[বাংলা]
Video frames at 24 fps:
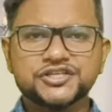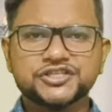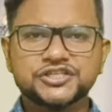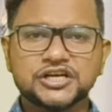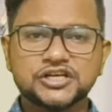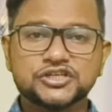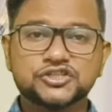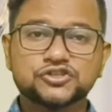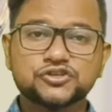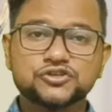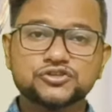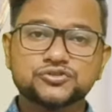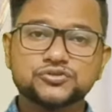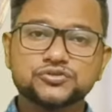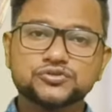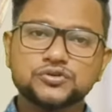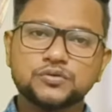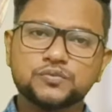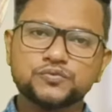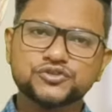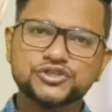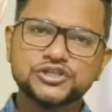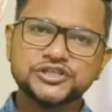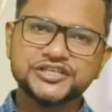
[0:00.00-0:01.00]
এই শ্বাসকষ্ট
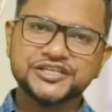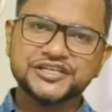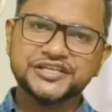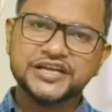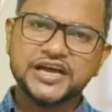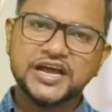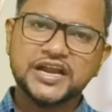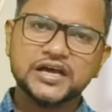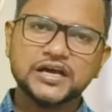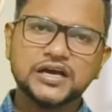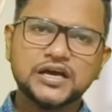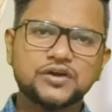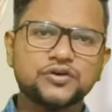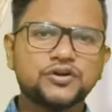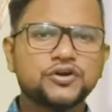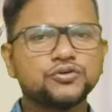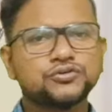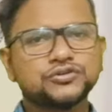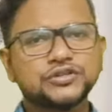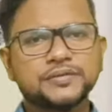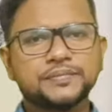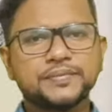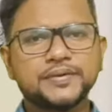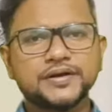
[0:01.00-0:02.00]
সমস্যাটি নানা
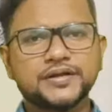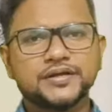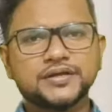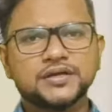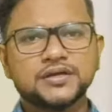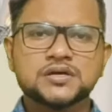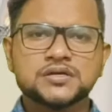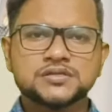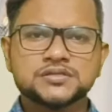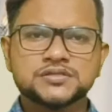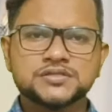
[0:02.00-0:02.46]
কারণে হতে পারে